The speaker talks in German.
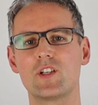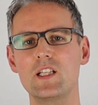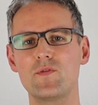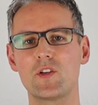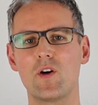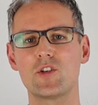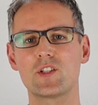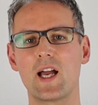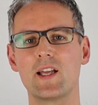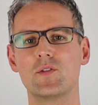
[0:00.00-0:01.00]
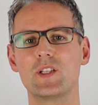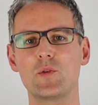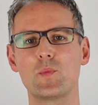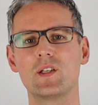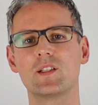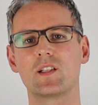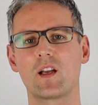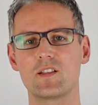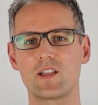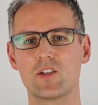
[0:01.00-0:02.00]
Schleswig-Holstein und ich bin
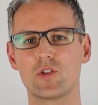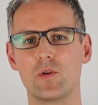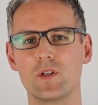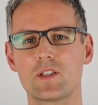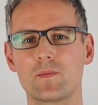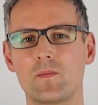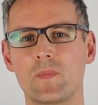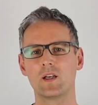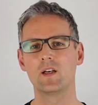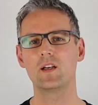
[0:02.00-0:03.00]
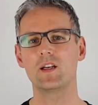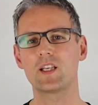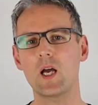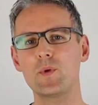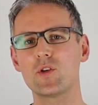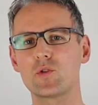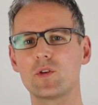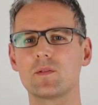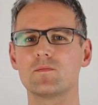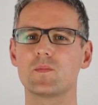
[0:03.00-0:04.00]
Christian Schulz. Ich habe hier
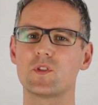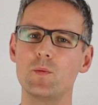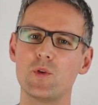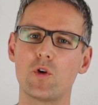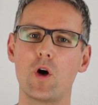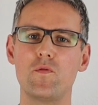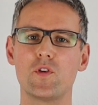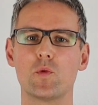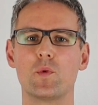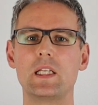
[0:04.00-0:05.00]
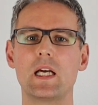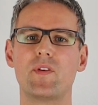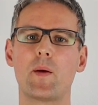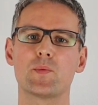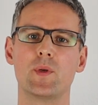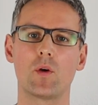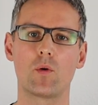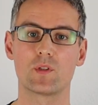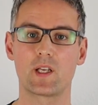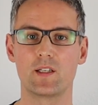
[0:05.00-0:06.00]
schon ziemlich häufig über die
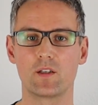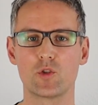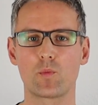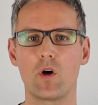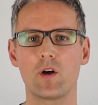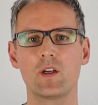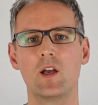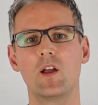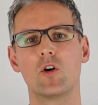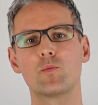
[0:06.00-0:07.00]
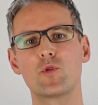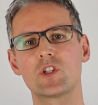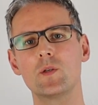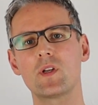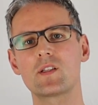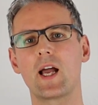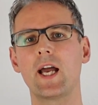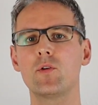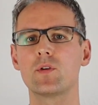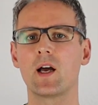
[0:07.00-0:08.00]
Erwerbsminderungsrente gesprochen und bestimmt das
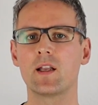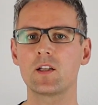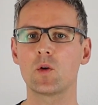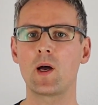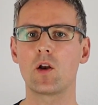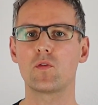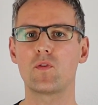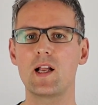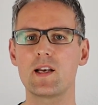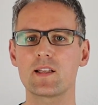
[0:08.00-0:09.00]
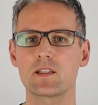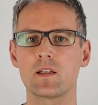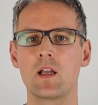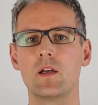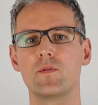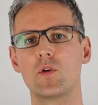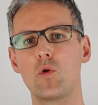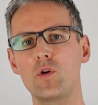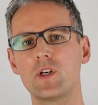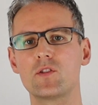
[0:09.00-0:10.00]
eine oder andere Mal auch fallen lassen, wie
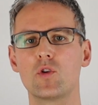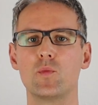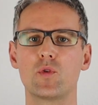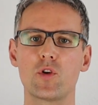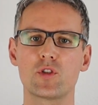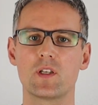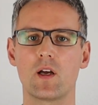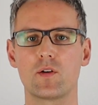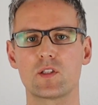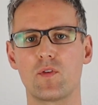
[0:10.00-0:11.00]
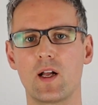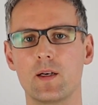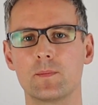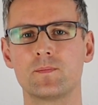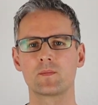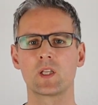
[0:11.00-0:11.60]
hoch die so im Durchschnitt ausfallen.